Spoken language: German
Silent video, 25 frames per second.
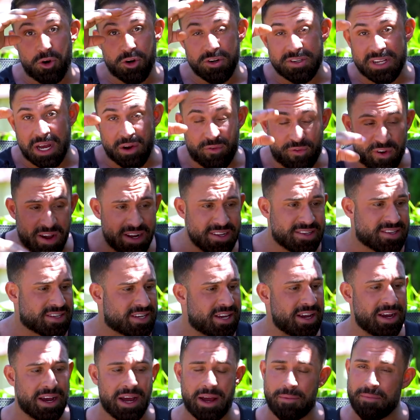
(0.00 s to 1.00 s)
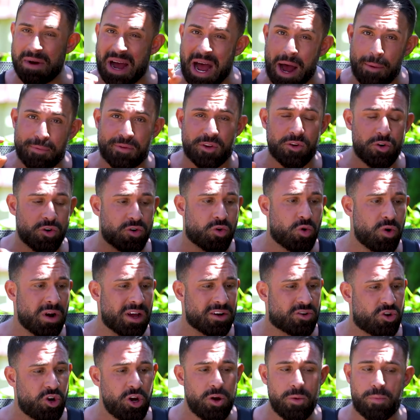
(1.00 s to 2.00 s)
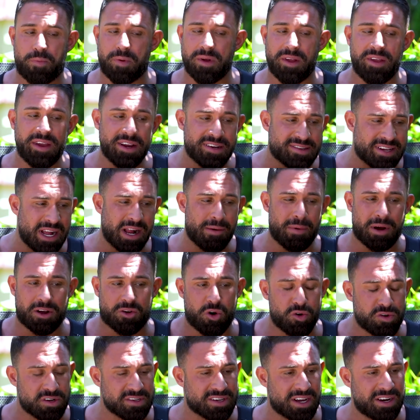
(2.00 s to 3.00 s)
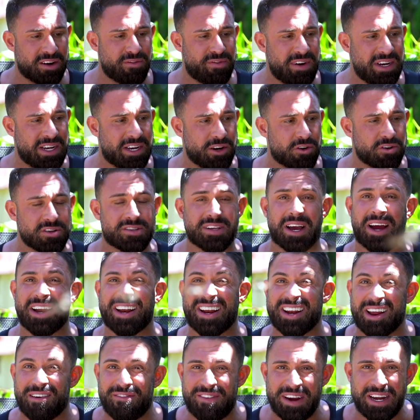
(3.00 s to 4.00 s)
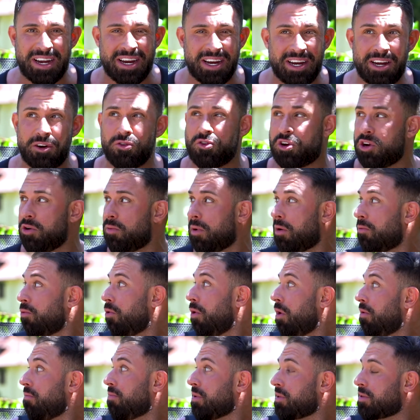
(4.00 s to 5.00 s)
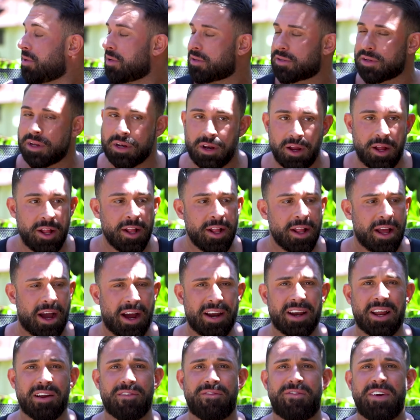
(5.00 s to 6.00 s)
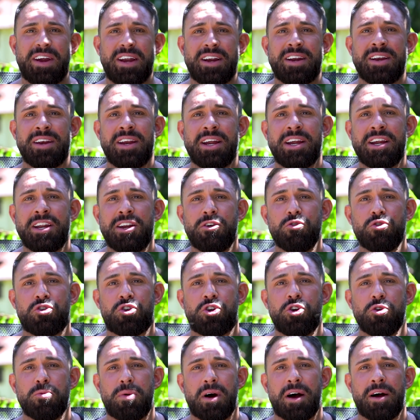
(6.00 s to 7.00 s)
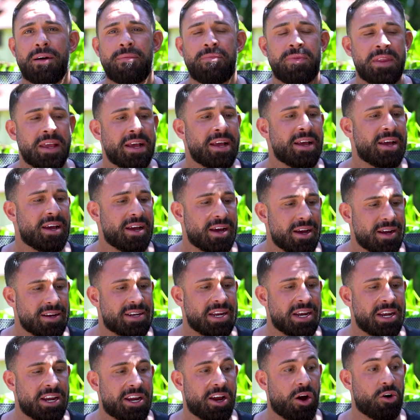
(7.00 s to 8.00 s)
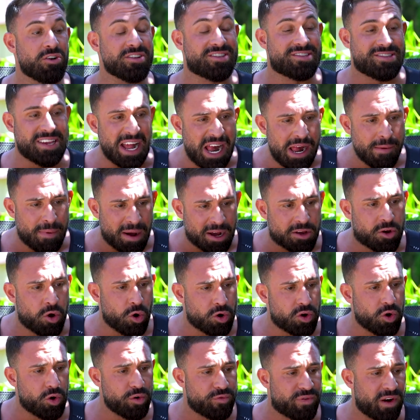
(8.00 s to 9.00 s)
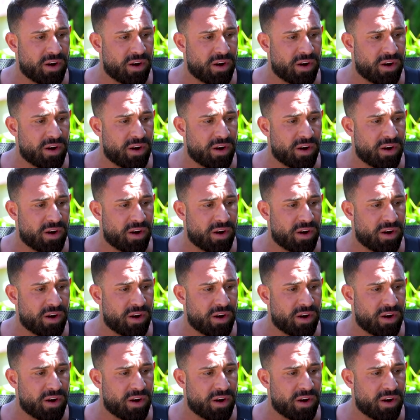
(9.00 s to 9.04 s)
Grüße an Fritz, ähm, absolut cooler Typ. Ich selber gucke seine Videos. Einer der wenigen YouTuber, oh, was ist das denn? Einer der wenigen YouTuber, äh, den ich auch selber gucke und